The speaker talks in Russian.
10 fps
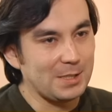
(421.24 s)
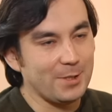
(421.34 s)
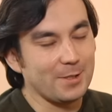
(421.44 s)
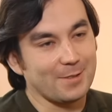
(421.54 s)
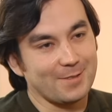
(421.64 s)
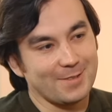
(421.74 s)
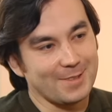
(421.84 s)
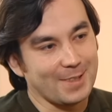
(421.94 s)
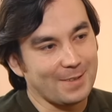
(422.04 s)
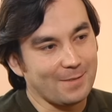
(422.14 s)
ответил
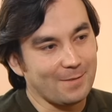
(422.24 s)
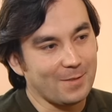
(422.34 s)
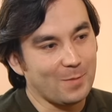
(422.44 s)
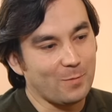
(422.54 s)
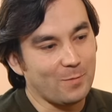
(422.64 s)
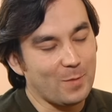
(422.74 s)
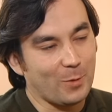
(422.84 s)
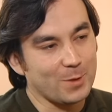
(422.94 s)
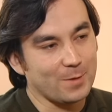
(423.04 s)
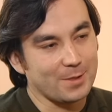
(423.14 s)
на
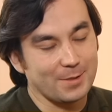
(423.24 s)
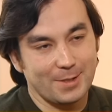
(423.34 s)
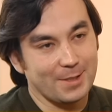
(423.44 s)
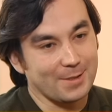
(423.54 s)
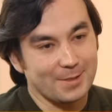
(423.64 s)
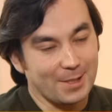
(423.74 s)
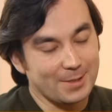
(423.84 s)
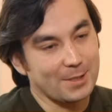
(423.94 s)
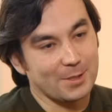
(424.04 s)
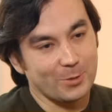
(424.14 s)
вопрос ваш. Я
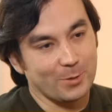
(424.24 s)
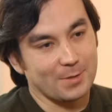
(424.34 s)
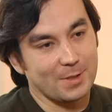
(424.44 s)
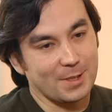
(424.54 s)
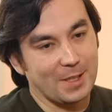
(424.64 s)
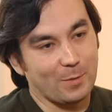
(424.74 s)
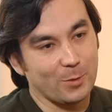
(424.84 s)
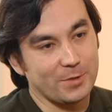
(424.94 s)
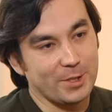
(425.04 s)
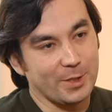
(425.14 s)
сказал, что на такие
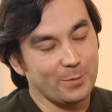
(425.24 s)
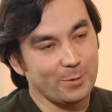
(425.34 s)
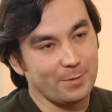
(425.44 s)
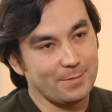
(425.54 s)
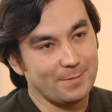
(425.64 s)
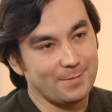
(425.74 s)
вопросы отвечать не буду.